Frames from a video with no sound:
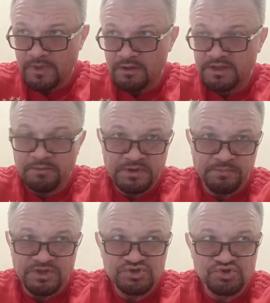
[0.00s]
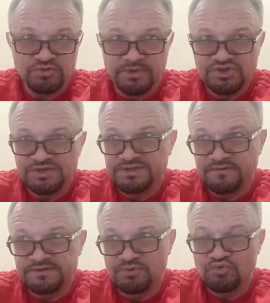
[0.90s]
Я предположил, что Манчестер
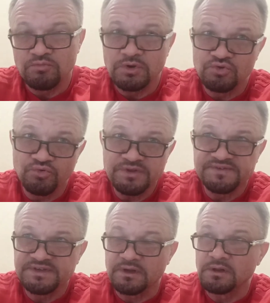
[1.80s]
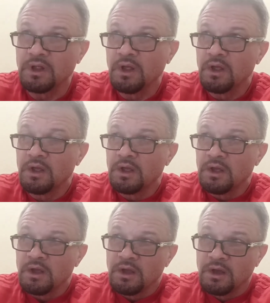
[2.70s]
возьмет кубок, но не взял.
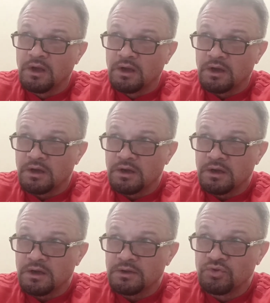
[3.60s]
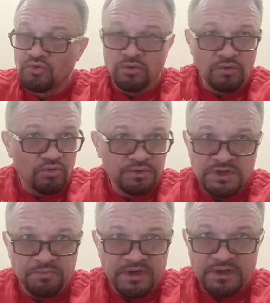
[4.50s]
А, но он и не
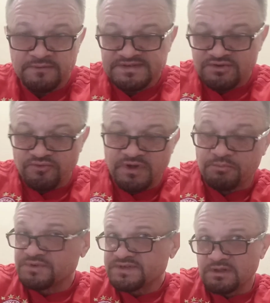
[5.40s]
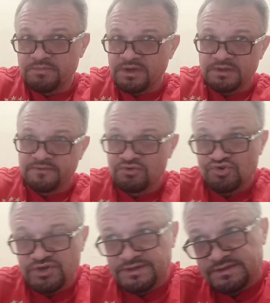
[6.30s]
проиграл в основное время. Ты сказал, берите двойной
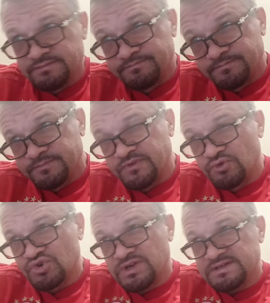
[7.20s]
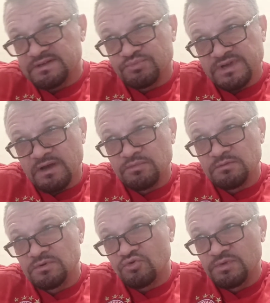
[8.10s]
шанс. Двойной шанс, там, пускай был
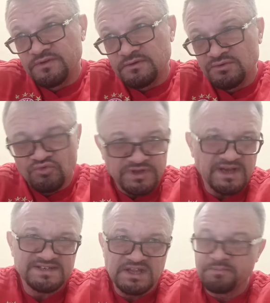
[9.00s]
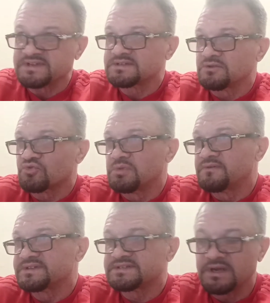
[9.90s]
бы рубль... Ну, я, кстати, поставил рубль
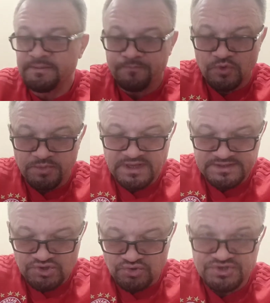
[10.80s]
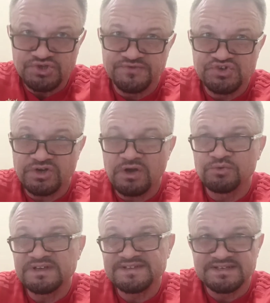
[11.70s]
23, у меня зашло. Значит, вчера у
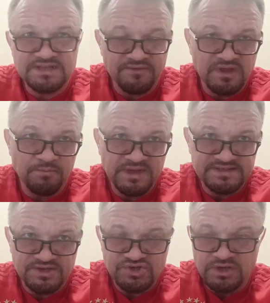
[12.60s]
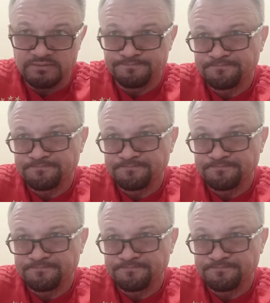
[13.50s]
нас все ставки опять зашли.